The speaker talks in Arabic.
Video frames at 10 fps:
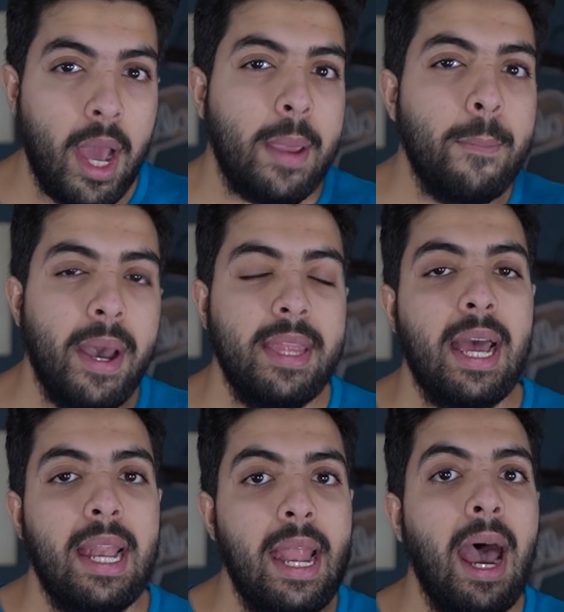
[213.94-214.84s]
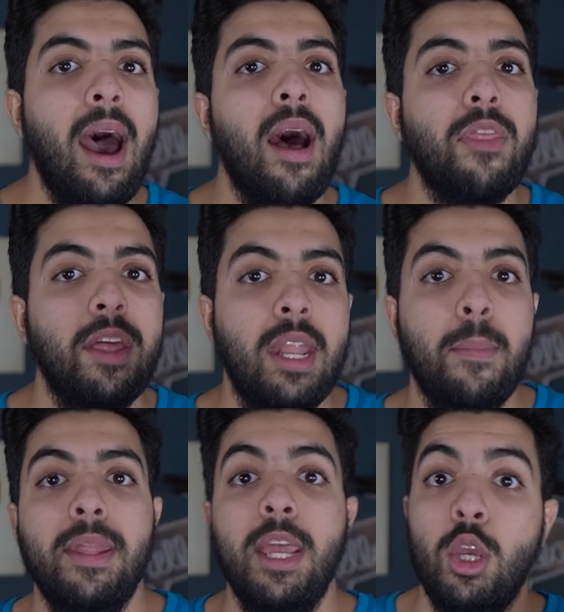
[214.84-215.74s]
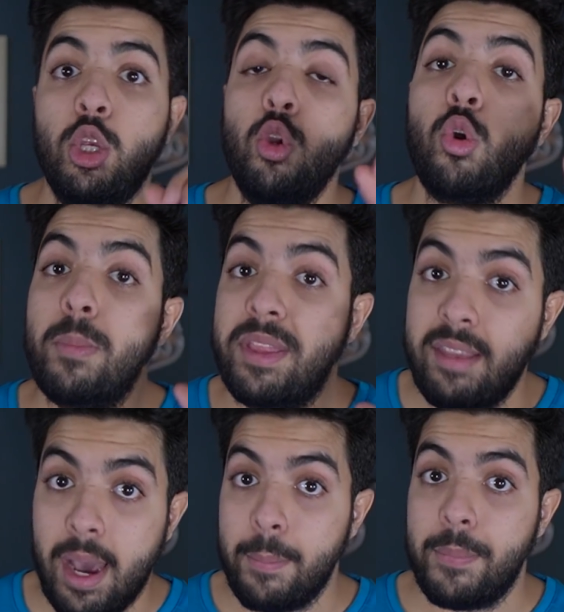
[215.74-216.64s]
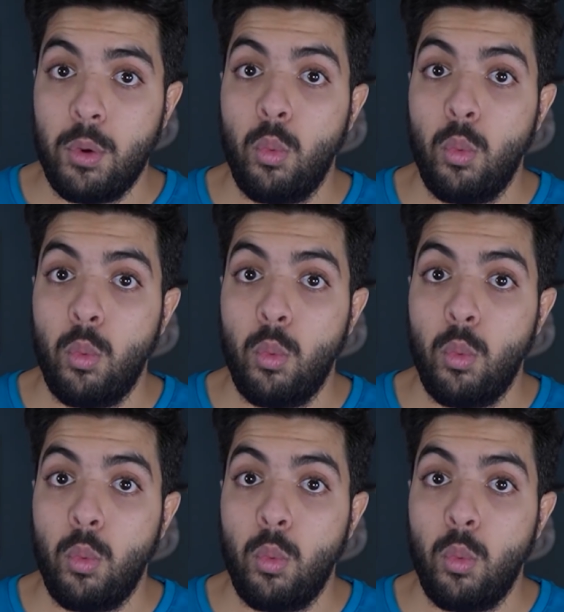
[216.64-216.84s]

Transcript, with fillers: ولكن بعدها لاحظ انه بدا يشعر بالتعب